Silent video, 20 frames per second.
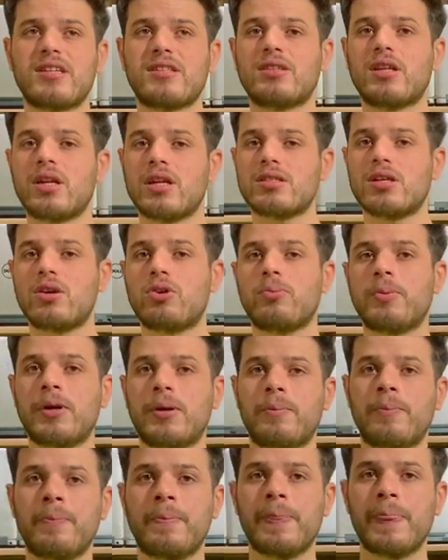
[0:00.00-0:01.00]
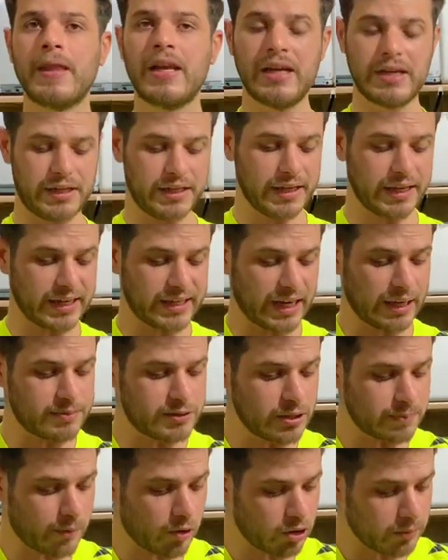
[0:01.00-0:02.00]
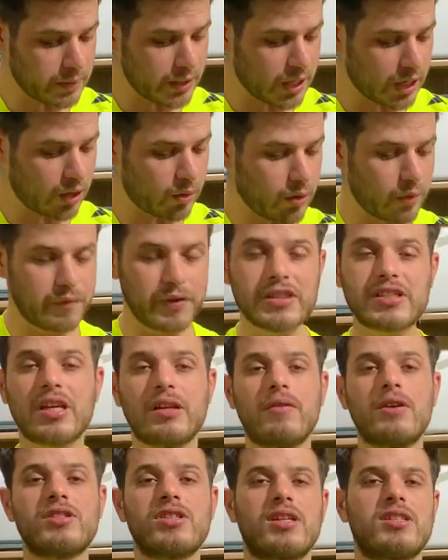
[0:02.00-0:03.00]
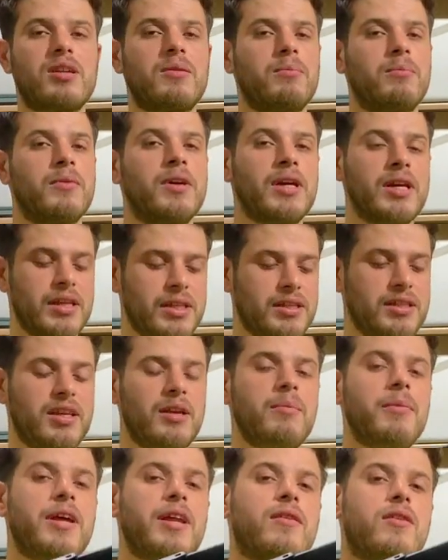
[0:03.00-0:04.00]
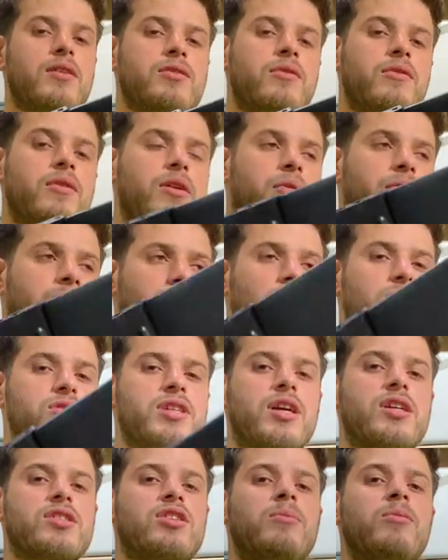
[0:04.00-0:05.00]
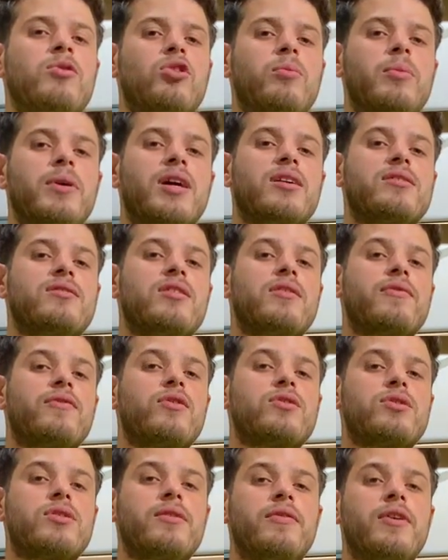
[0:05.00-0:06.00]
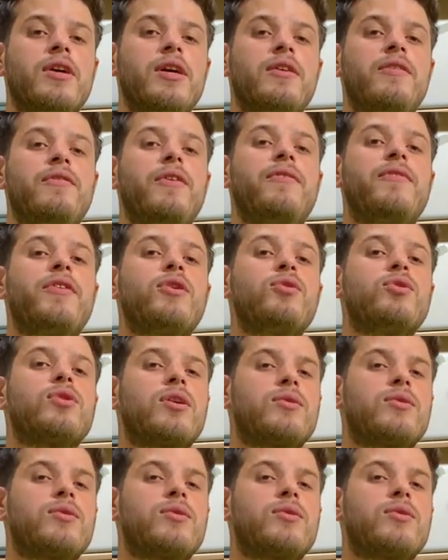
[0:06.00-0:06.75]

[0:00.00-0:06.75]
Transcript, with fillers: सत्तर हजार रुपए जी ठीक है टैक्सी पोर्ट भी लगा हुआ है विद जेनवन चार्जर जी ये मेरे वेयर हाउस से कस्टमर को मिलेगा सेल फोर से फिफ्टी टू